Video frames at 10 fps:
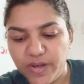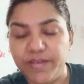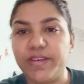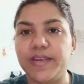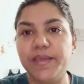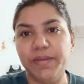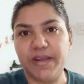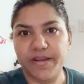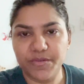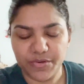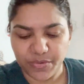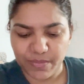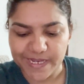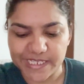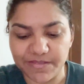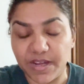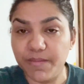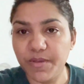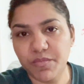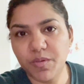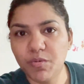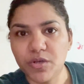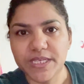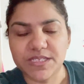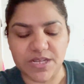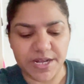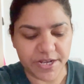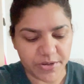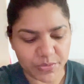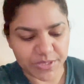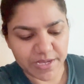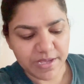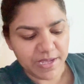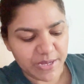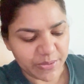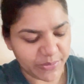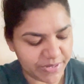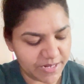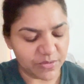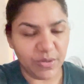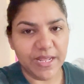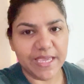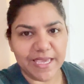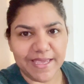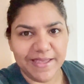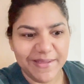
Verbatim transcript: फ्लेवर नहीं मिल रहे उनको बच्चे वहाँ पर भी बहुत एक्साइटेड होते हैं कोरियन को लेके